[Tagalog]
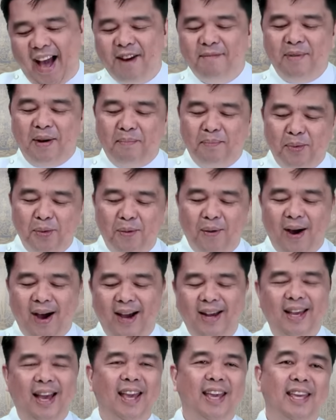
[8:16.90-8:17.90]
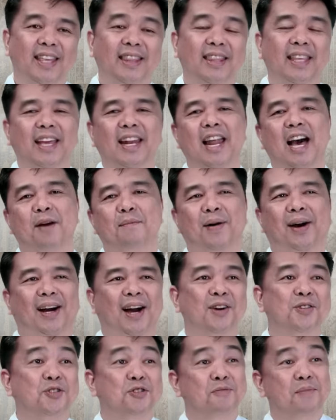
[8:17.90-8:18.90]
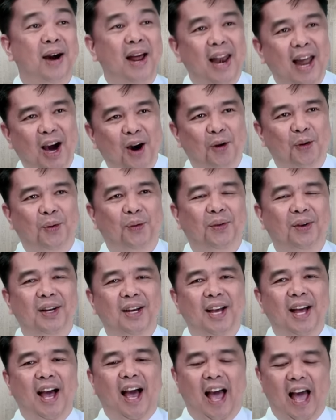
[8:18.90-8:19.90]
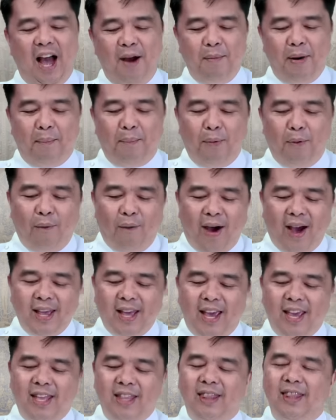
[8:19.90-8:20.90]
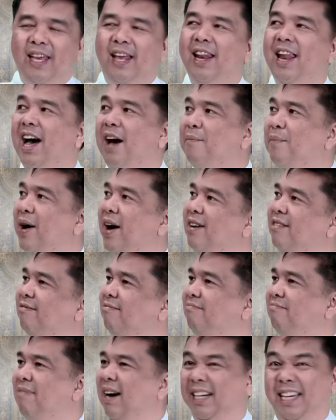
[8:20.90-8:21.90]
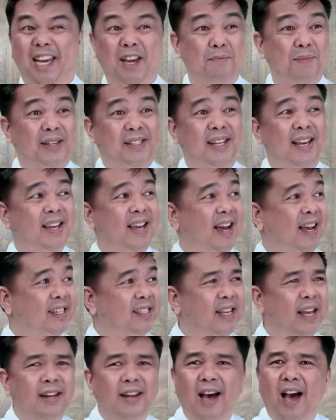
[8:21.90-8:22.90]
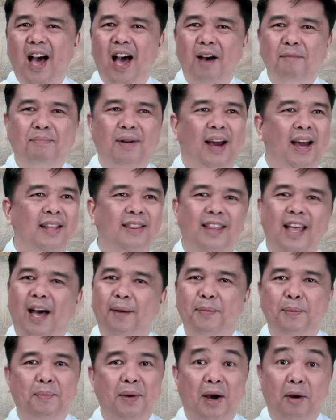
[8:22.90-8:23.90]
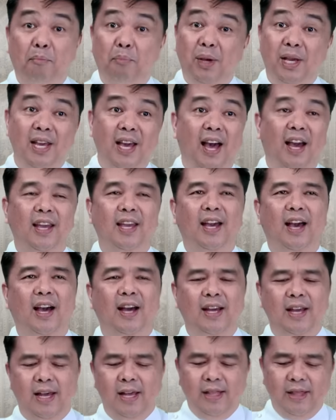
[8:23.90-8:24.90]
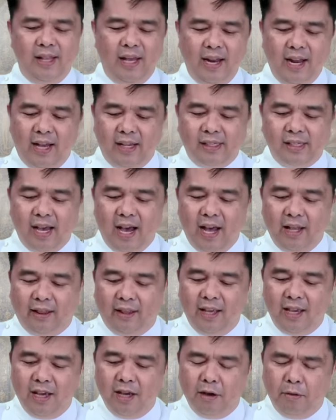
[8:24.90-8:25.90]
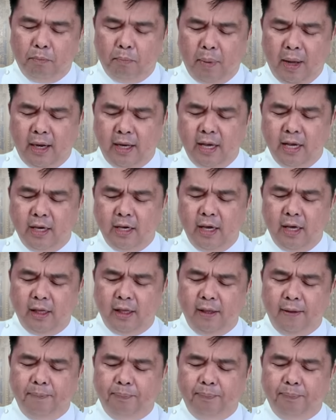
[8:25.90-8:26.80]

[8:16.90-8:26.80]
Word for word: ang mabuhay ay hindi lamang ang gumalaw ang mabuhay ay hindi lamang maging masaya sa napakadaming mga biyaya na nasa ating paligid.